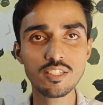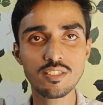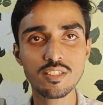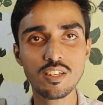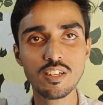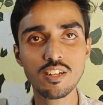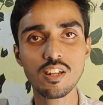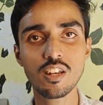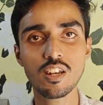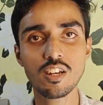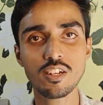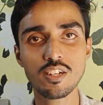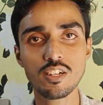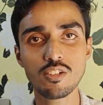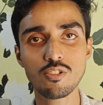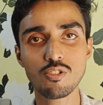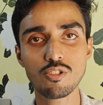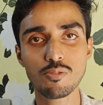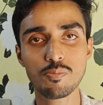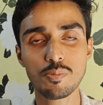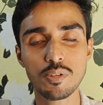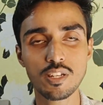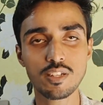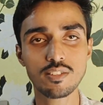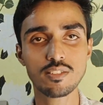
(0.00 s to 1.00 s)
किस से
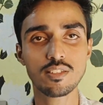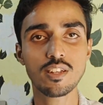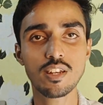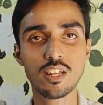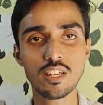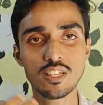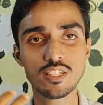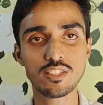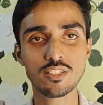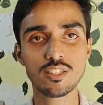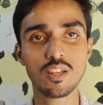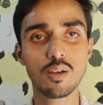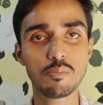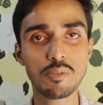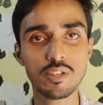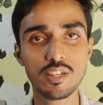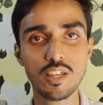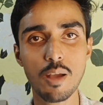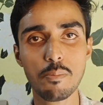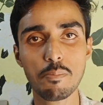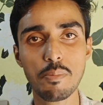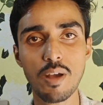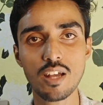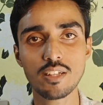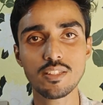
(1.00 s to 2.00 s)
रिलेटेड नोटिफिकेशन है इससे
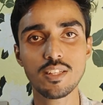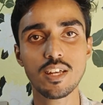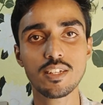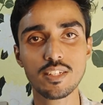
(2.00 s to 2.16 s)
हमें क्या